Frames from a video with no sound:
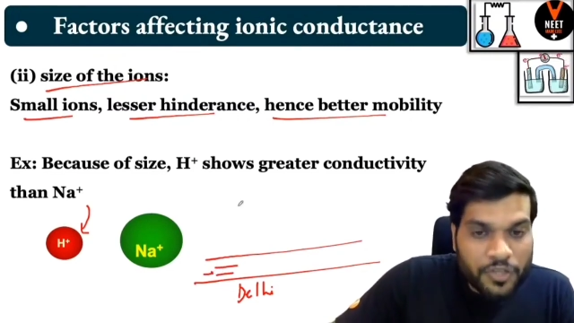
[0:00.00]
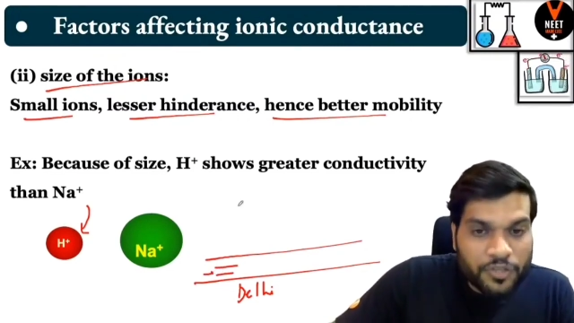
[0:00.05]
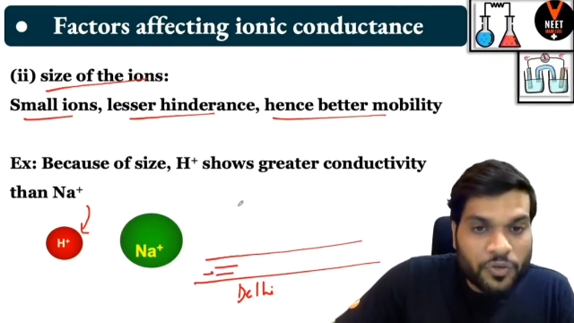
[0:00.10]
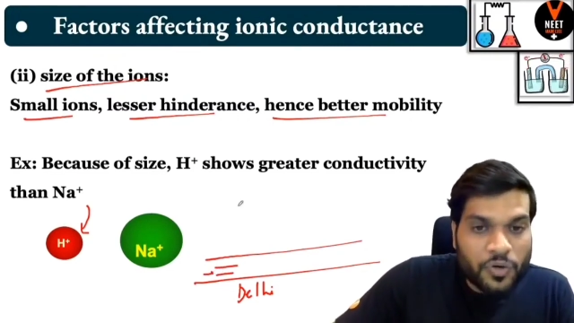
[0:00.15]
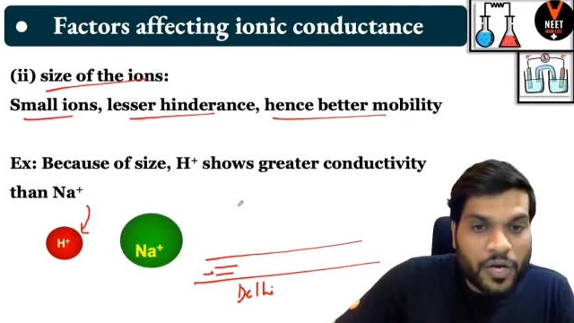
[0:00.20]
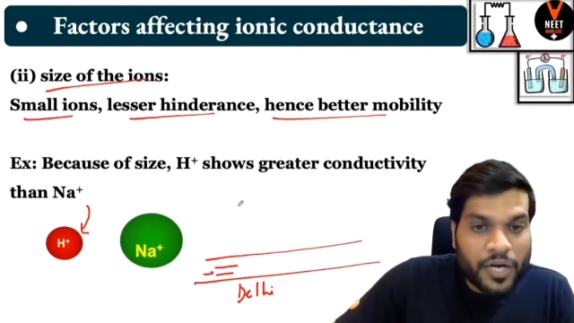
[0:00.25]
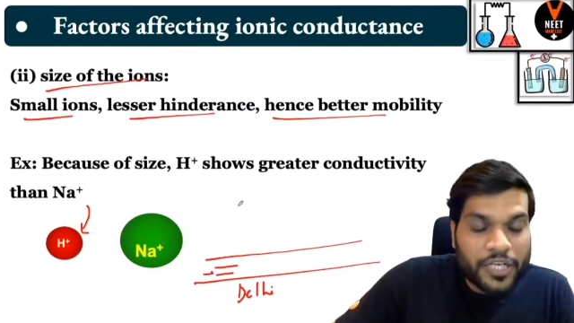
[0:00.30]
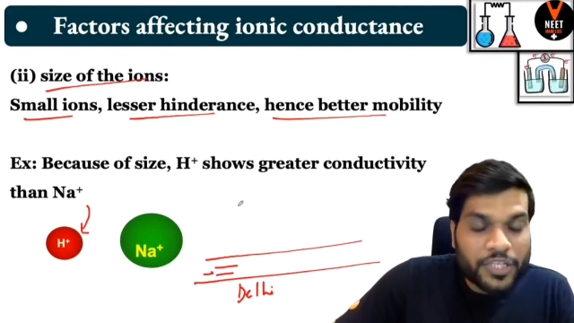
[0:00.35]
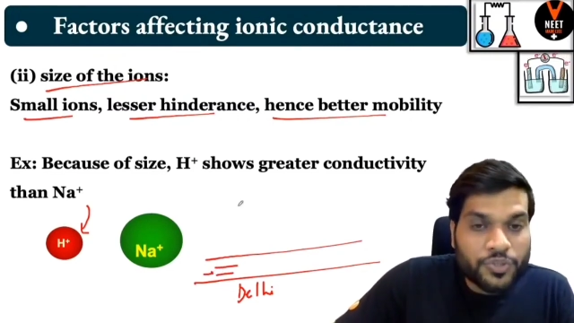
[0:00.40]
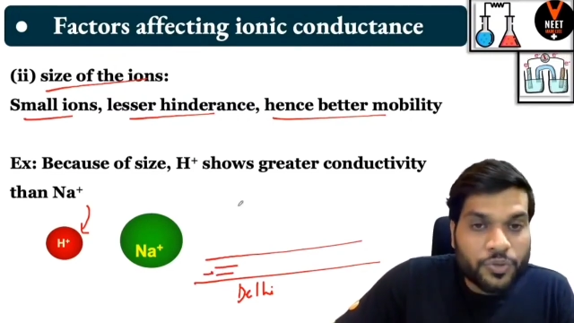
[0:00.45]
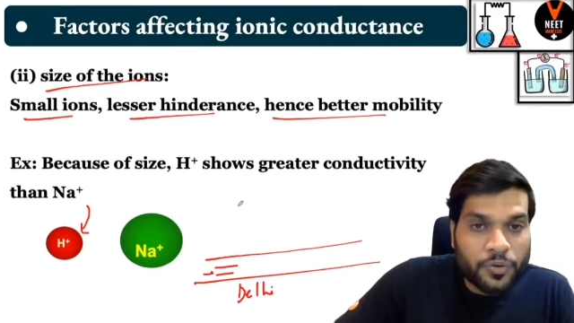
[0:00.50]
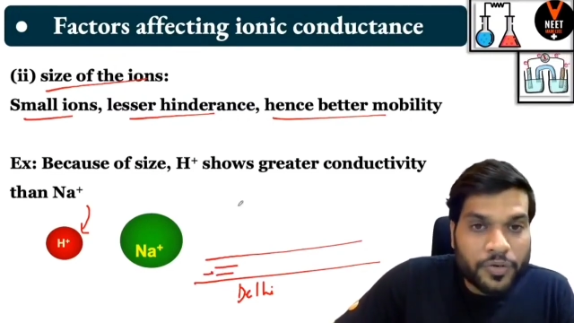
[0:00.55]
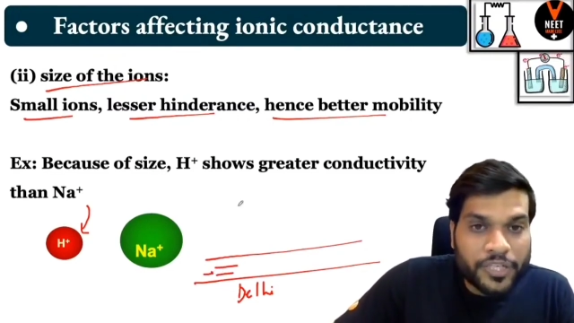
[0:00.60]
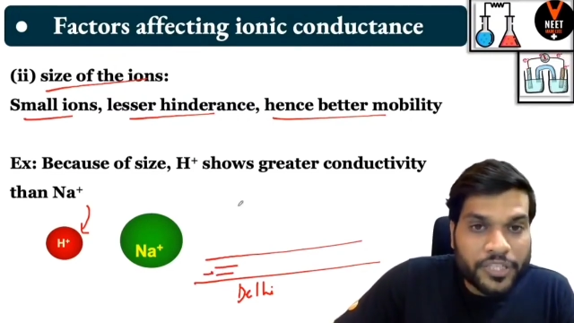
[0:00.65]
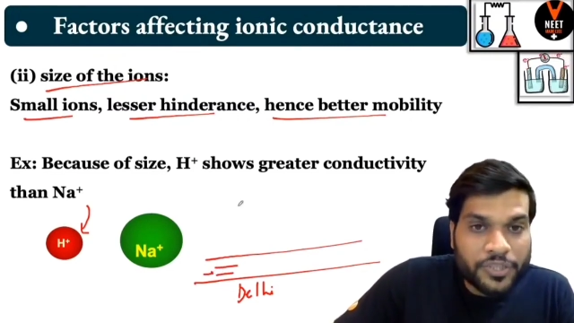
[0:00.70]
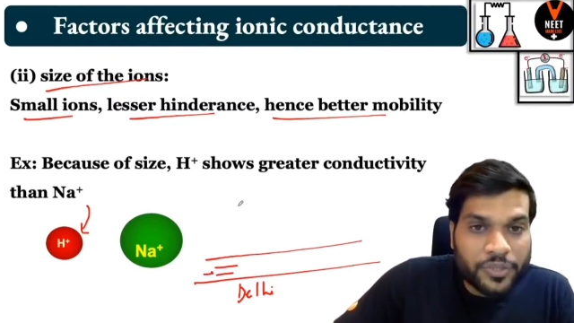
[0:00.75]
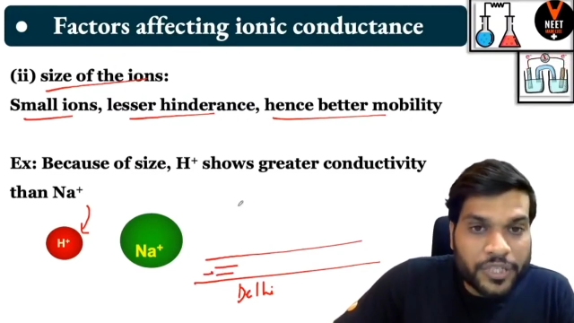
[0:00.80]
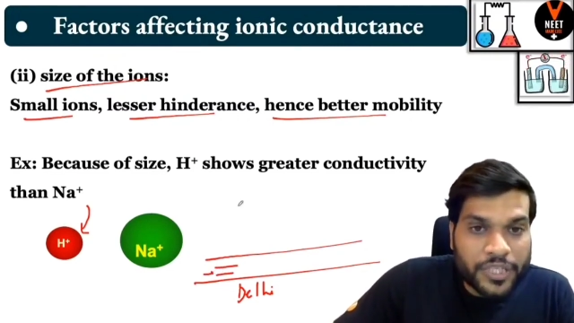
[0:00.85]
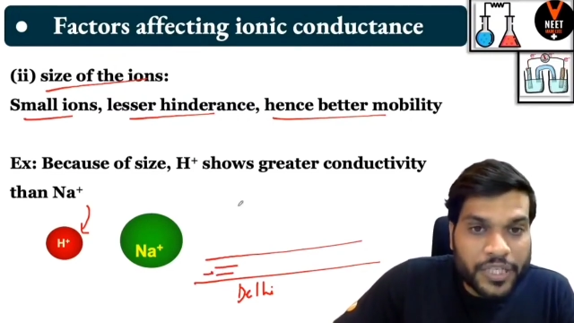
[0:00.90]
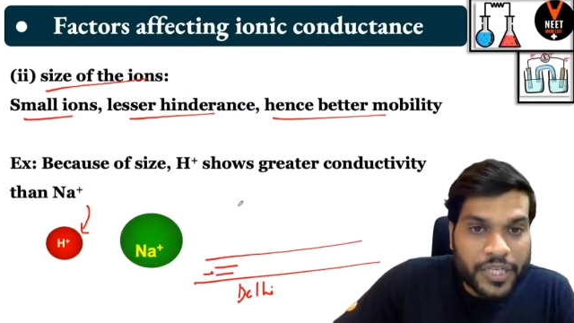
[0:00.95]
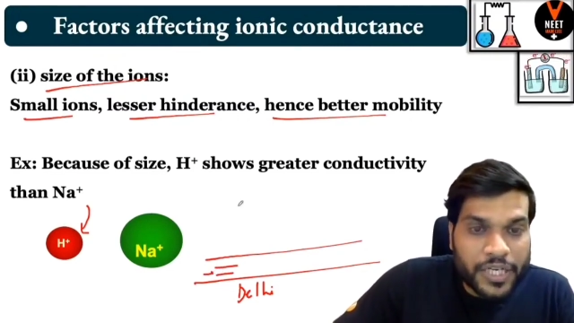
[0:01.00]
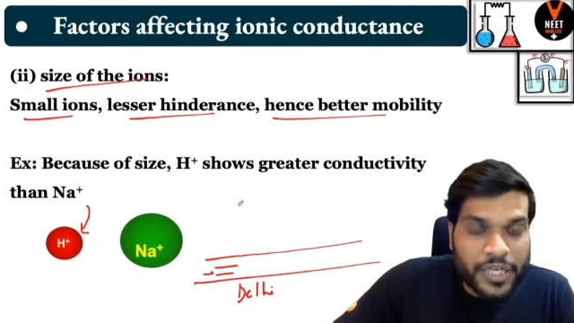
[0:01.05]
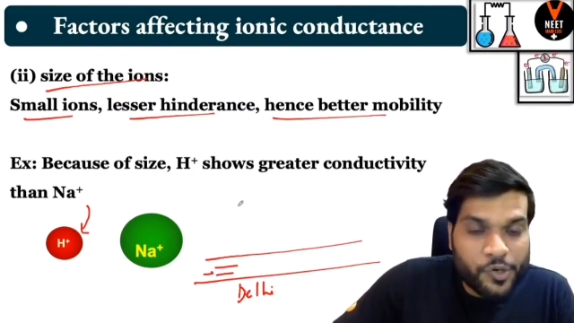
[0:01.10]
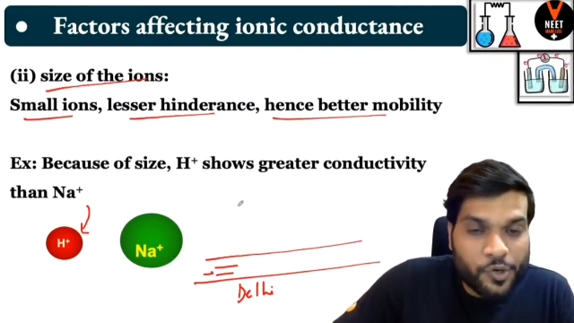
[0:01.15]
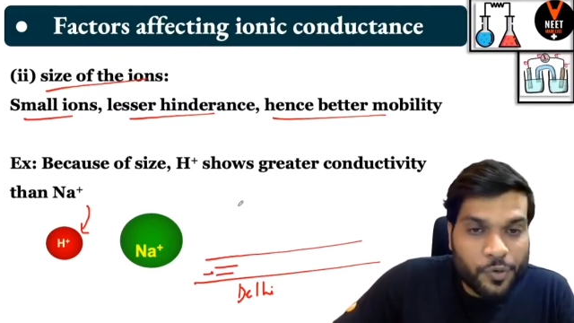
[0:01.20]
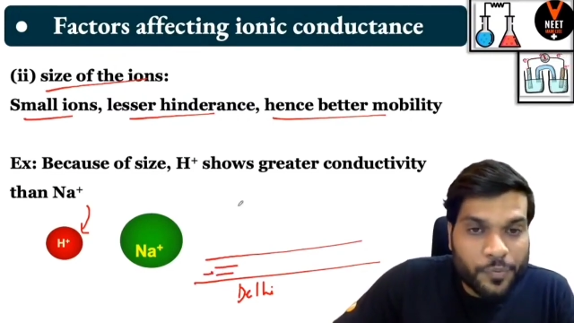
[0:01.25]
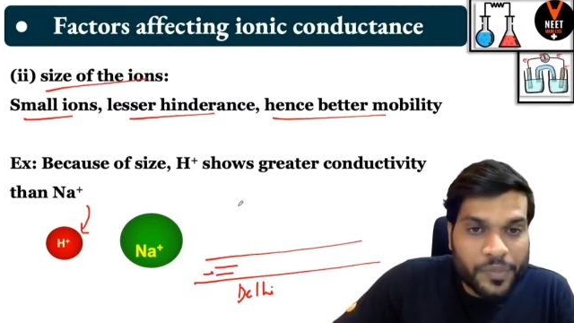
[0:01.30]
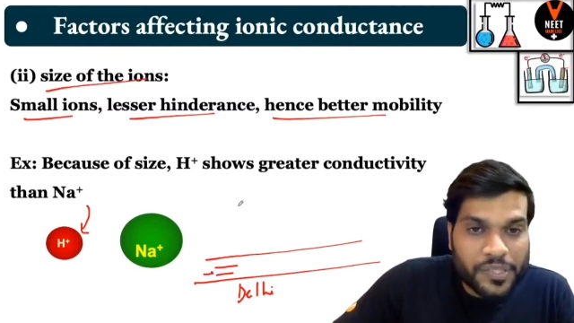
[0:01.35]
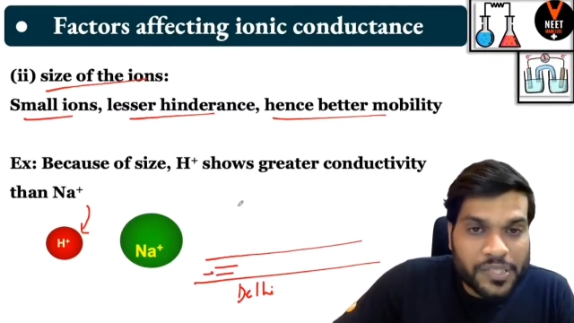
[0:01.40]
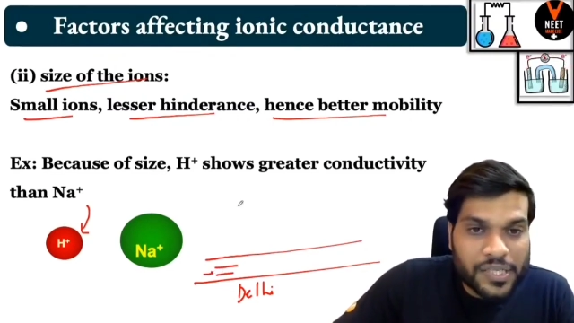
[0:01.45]
तो अगर छोटी छोटी
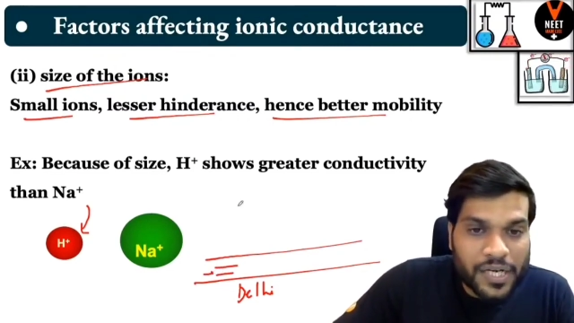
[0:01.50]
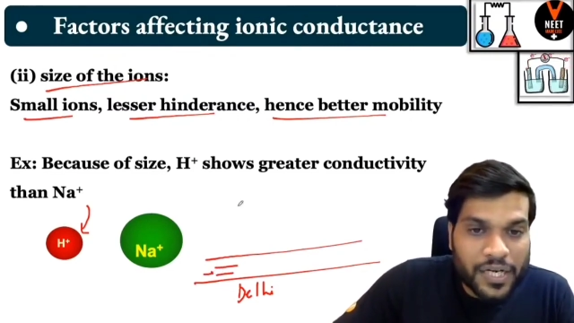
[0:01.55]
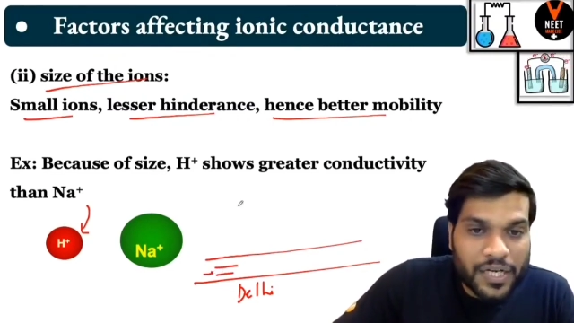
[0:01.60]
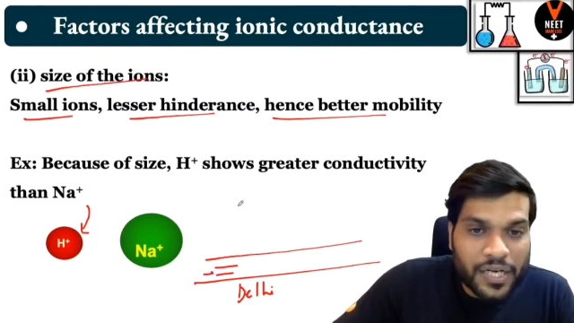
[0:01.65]
गलियों में से